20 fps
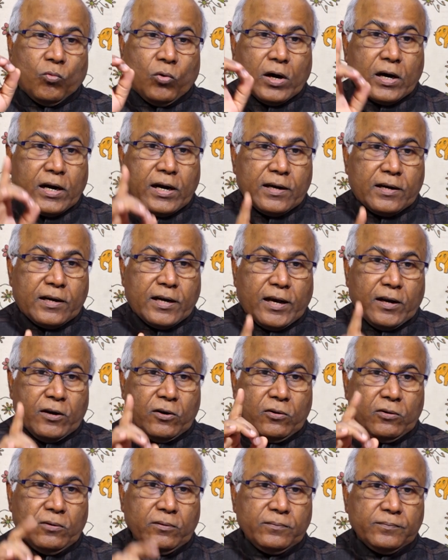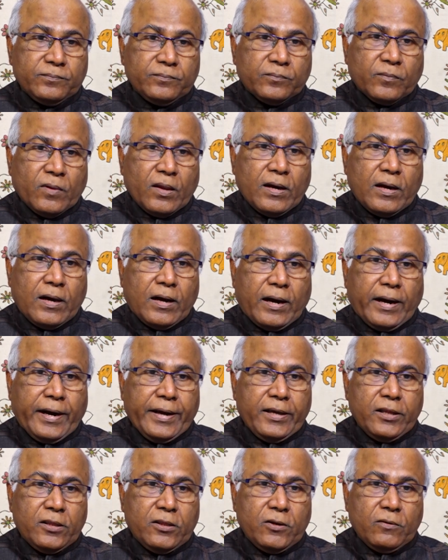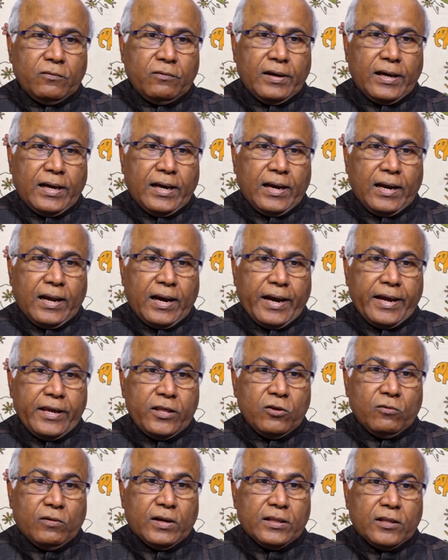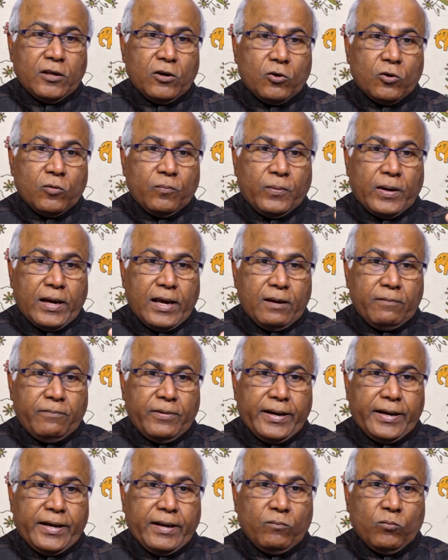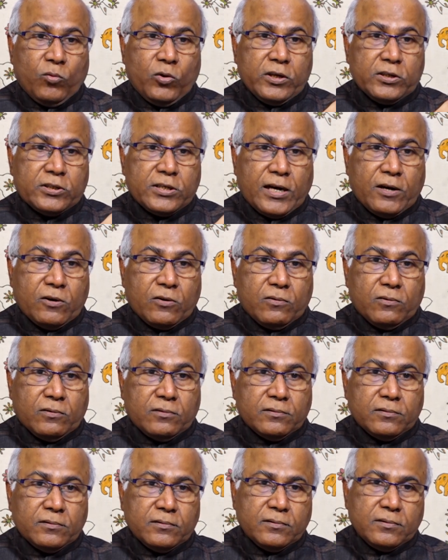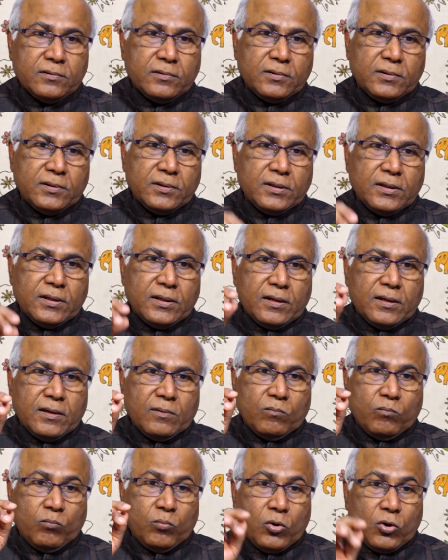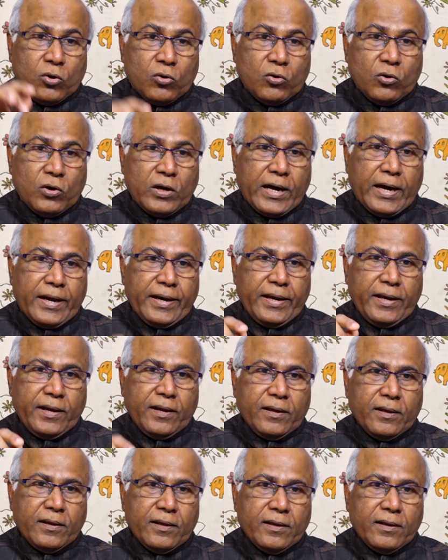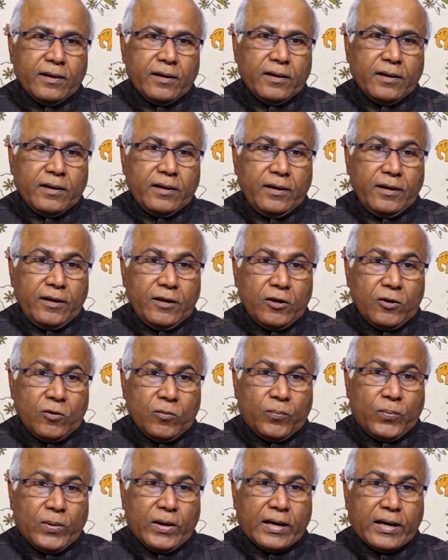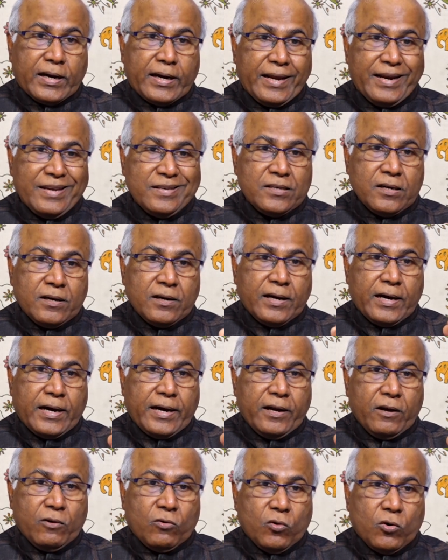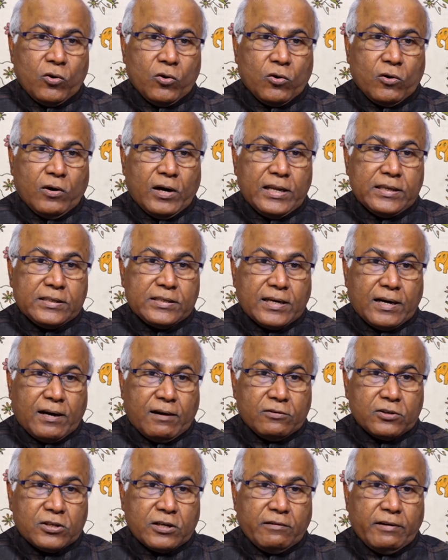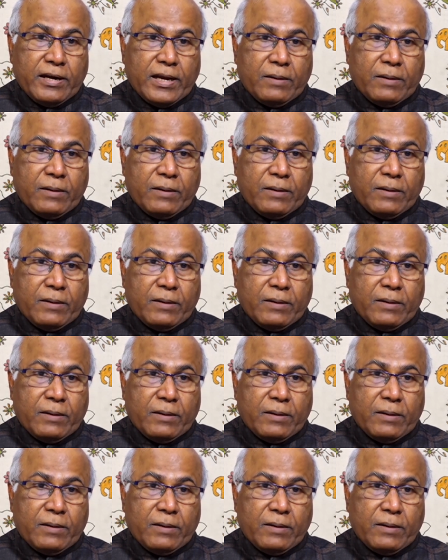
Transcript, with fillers: ఒక టన్ను ఐదు వేల ఐదు వందల రూపాయలు పెట్టి ముడి సరుకు బొగ్గు కానీ ఇనుప ఖనిజం కానీ కొనుక్కోవాల్సిన అవసరం